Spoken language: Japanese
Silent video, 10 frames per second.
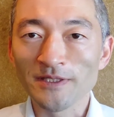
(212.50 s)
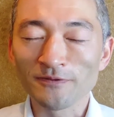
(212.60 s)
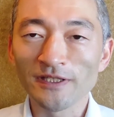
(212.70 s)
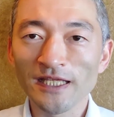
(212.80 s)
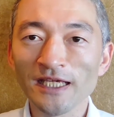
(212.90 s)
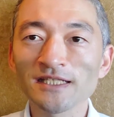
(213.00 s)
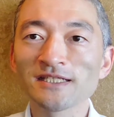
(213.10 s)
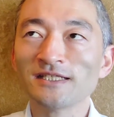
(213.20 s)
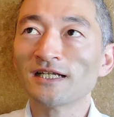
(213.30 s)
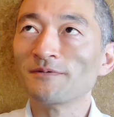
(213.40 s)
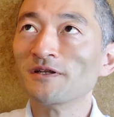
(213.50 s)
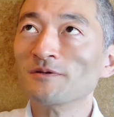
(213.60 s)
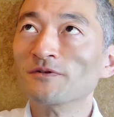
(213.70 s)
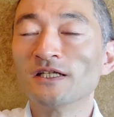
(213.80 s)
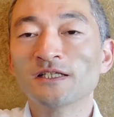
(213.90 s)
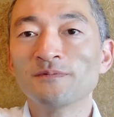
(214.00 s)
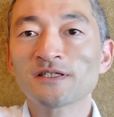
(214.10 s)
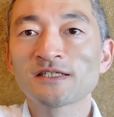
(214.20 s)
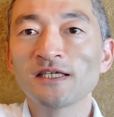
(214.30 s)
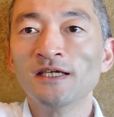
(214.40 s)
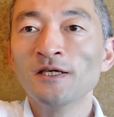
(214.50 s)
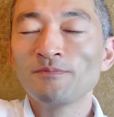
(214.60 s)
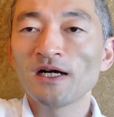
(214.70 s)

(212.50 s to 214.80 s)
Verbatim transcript: まあ、そんなねキャッチーなラベルにもなってますし、